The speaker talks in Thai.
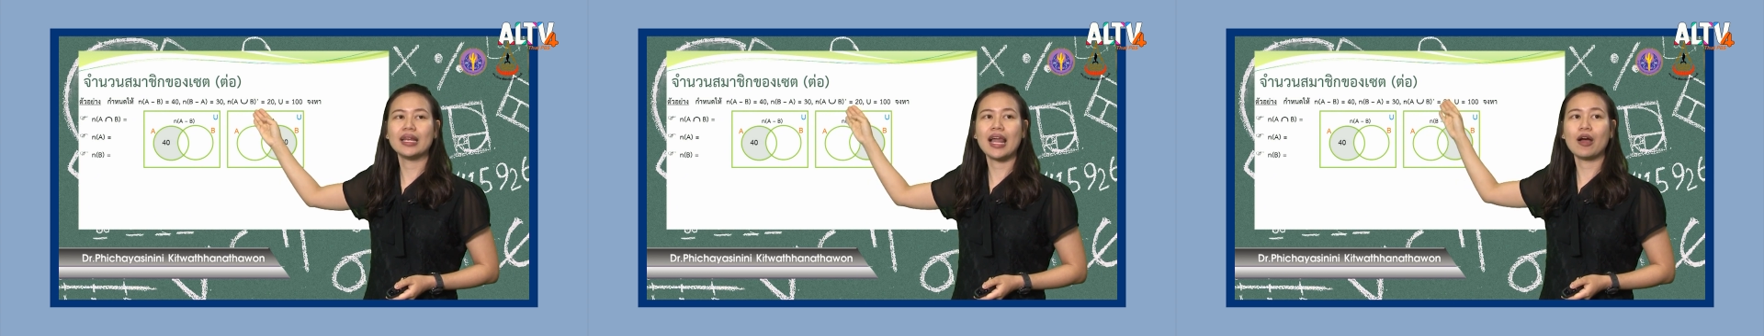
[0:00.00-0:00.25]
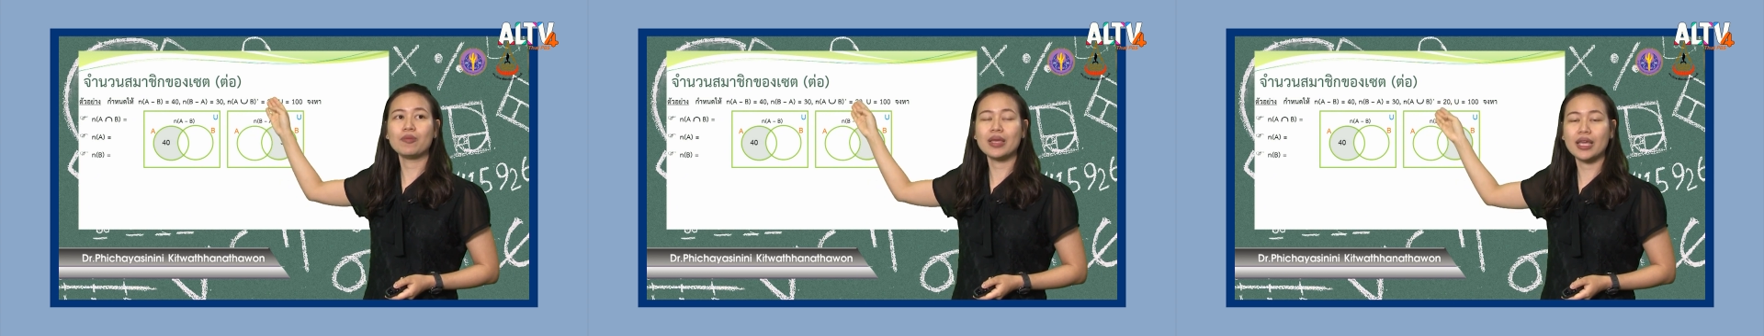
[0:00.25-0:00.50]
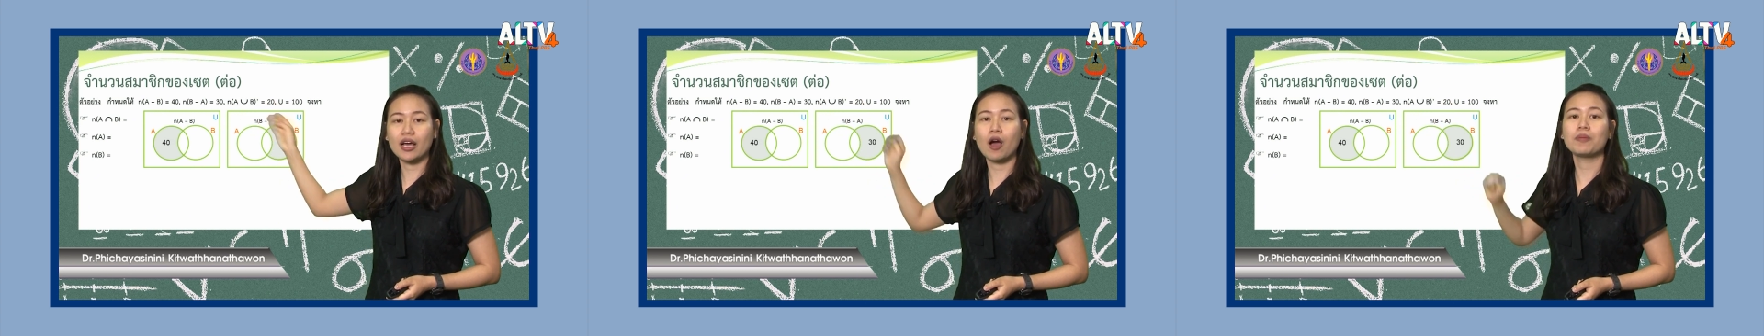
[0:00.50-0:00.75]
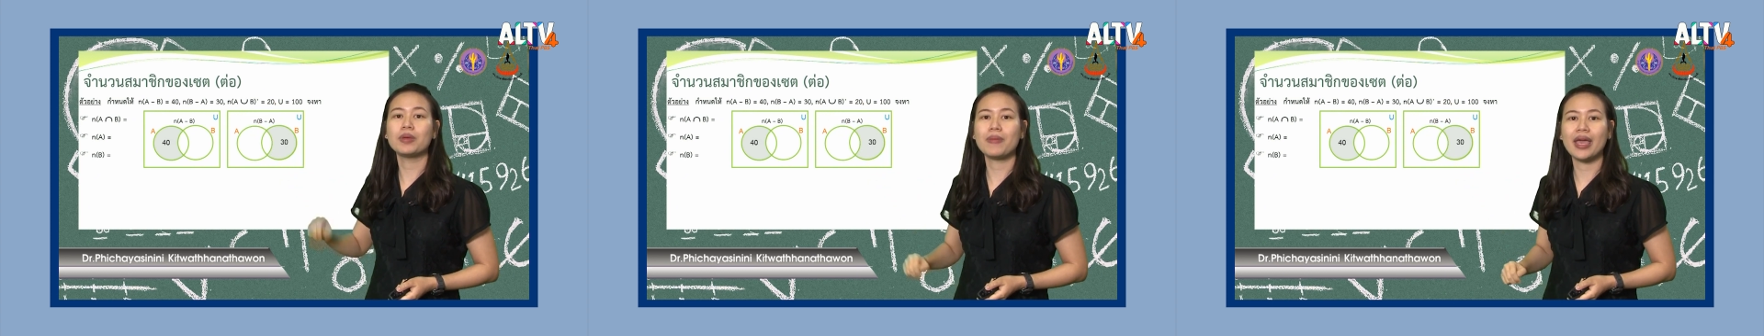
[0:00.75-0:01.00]
แล้วมี
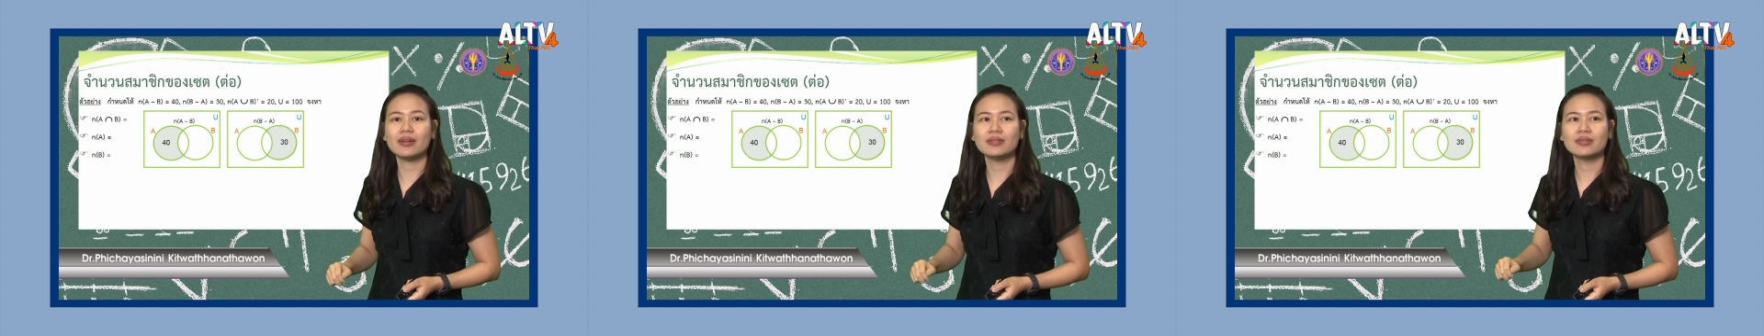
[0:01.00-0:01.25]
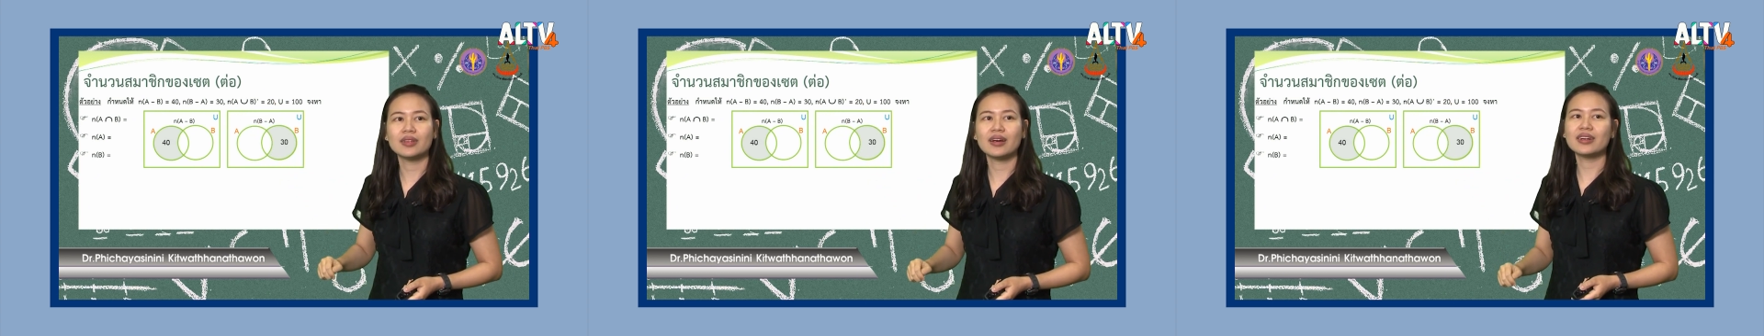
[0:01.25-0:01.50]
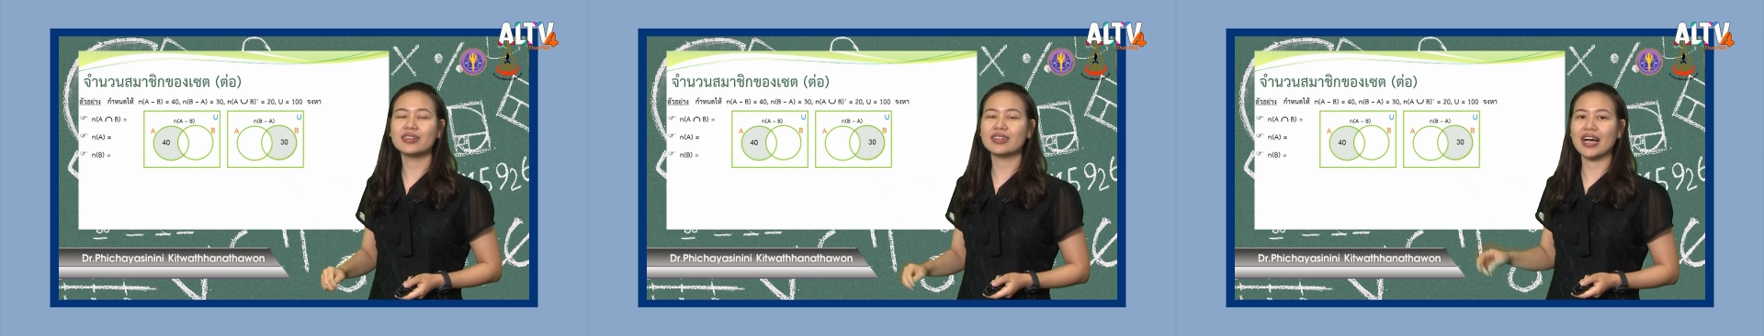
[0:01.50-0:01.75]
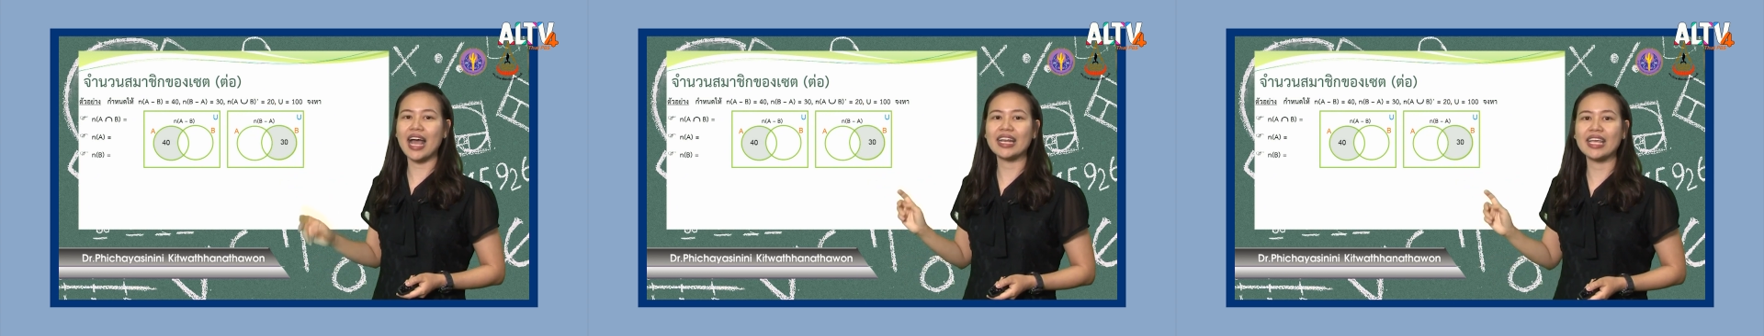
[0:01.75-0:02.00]
complement เออ อัน